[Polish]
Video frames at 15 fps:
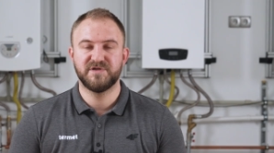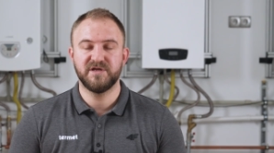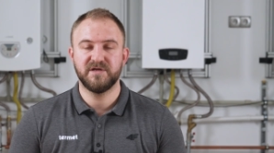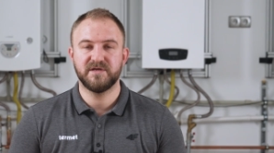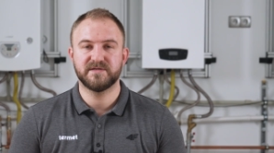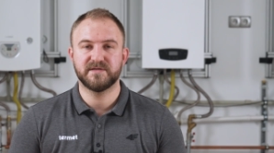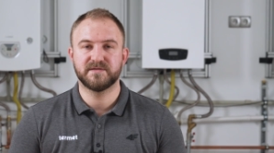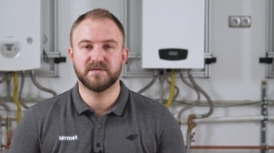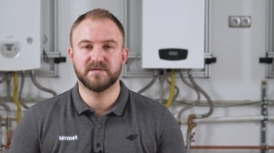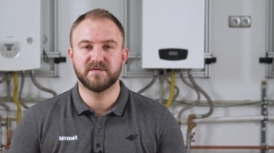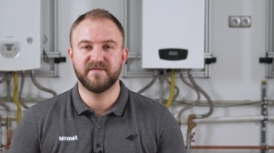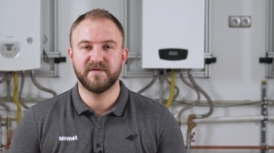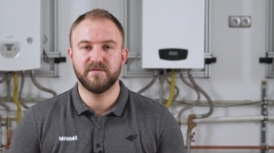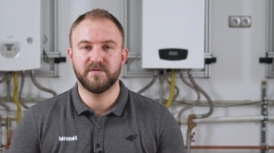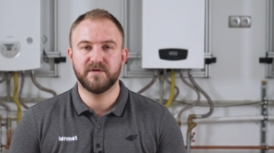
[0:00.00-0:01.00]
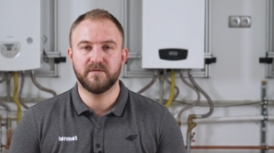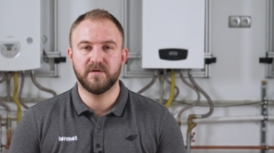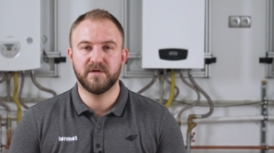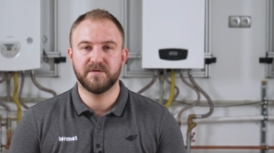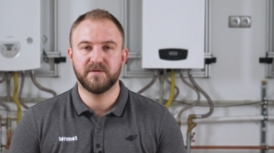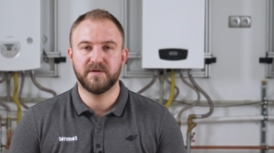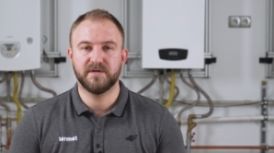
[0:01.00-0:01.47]
Dzięki zastosowaniu
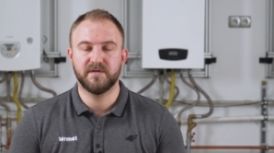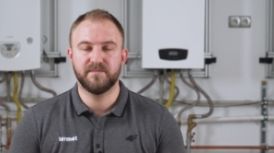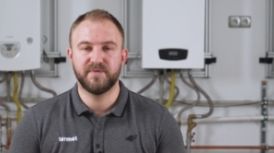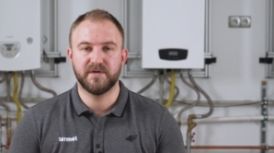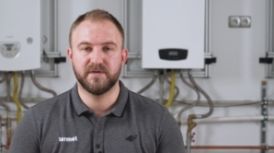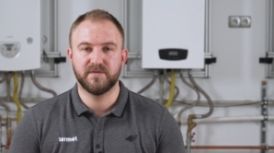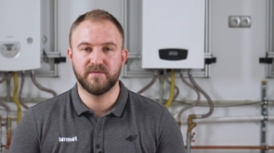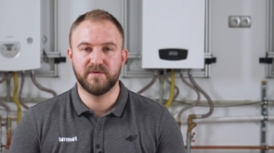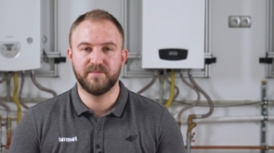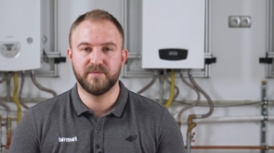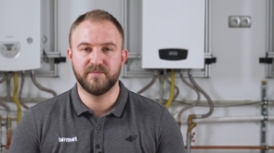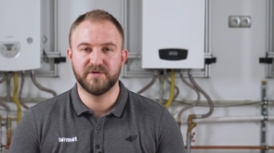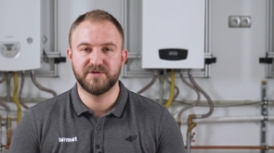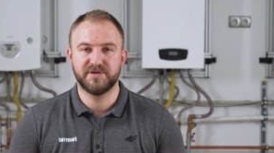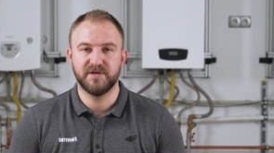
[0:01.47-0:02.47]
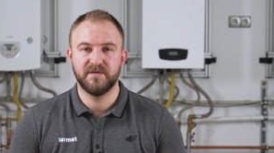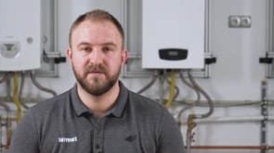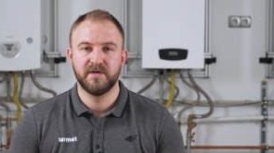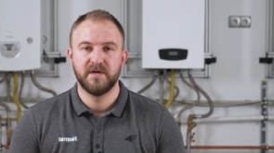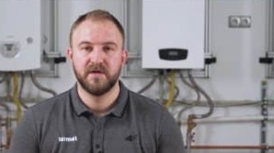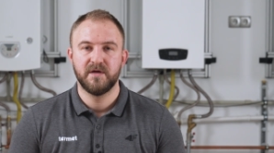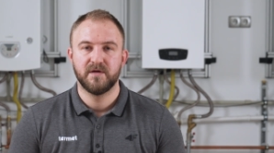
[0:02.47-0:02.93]
regulatora temperatury
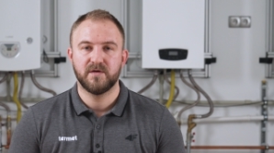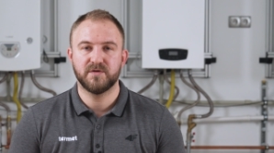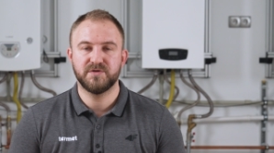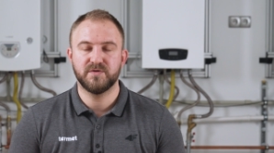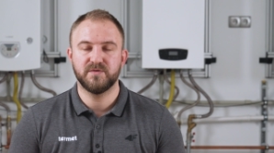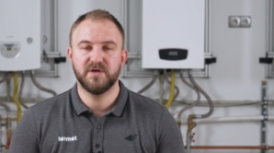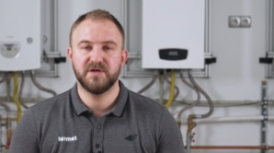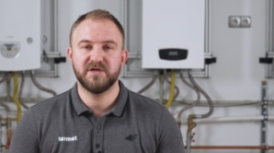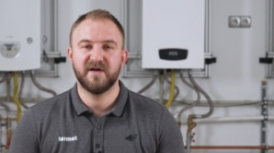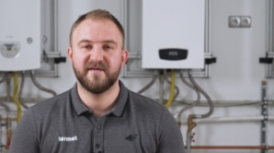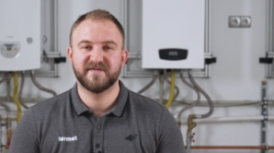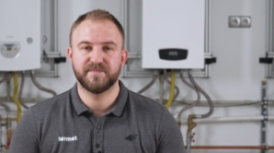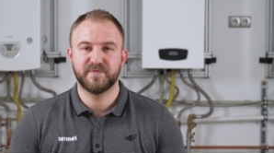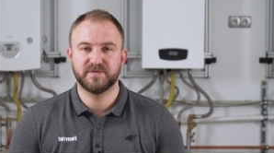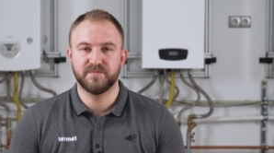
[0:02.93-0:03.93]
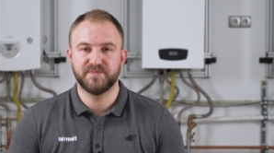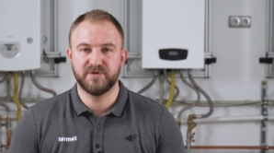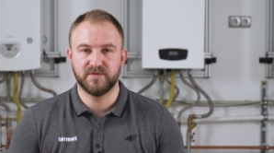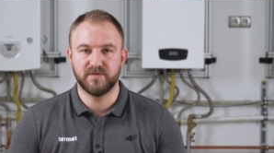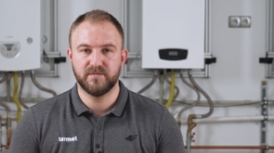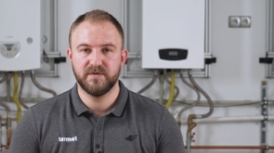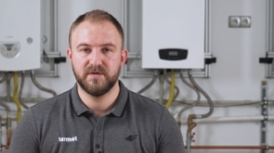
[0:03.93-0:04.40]
pomieszczeń kocioł nie działa w sposób
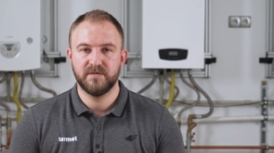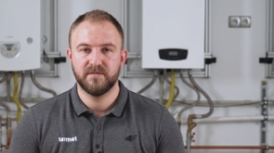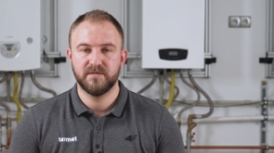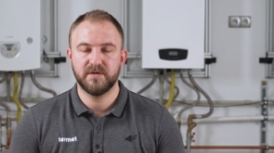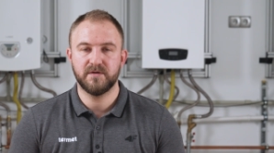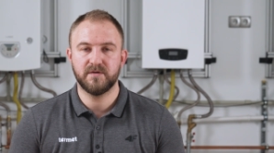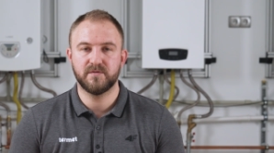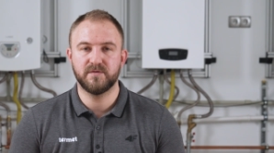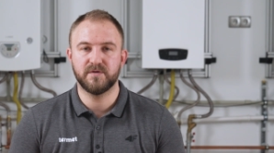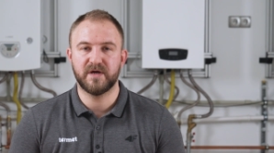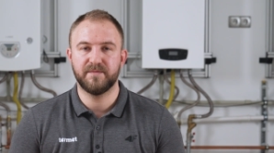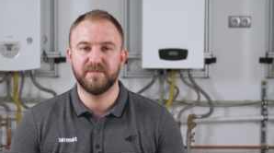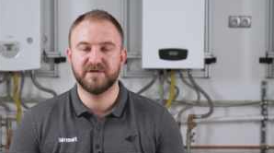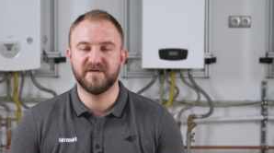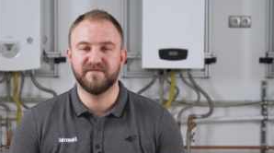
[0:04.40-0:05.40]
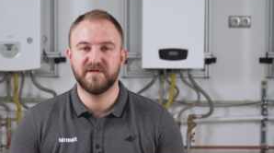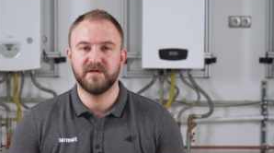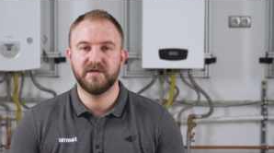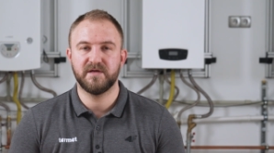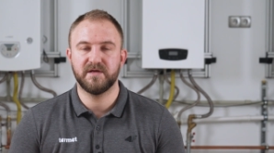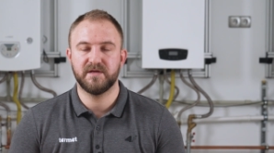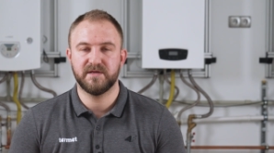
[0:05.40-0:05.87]
ciągły, tylko uruchamia się
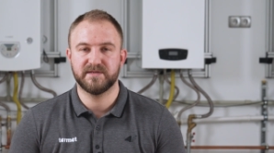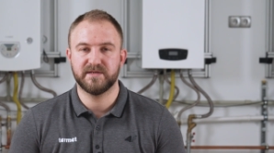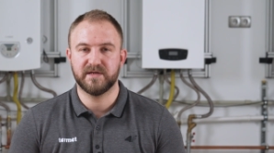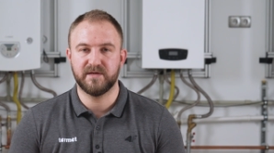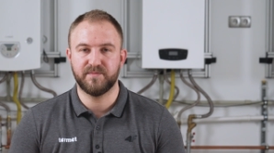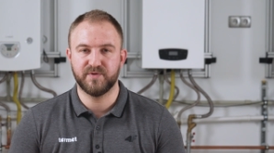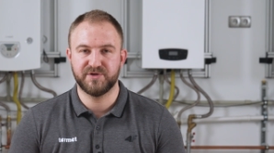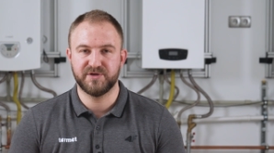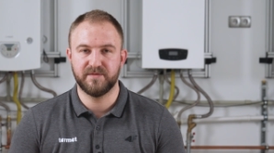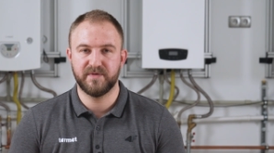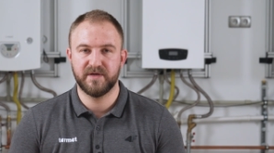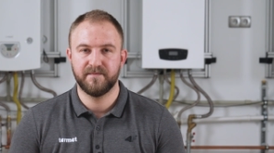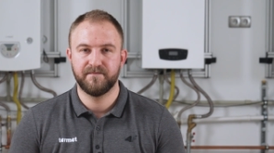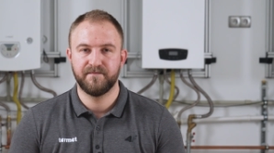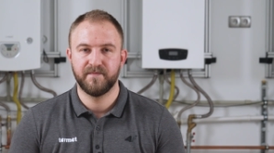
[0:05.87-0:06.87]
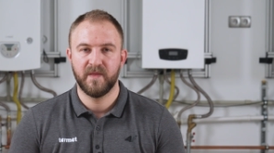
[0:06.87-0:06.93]
wtedy, kiedy jest taka potrzeba.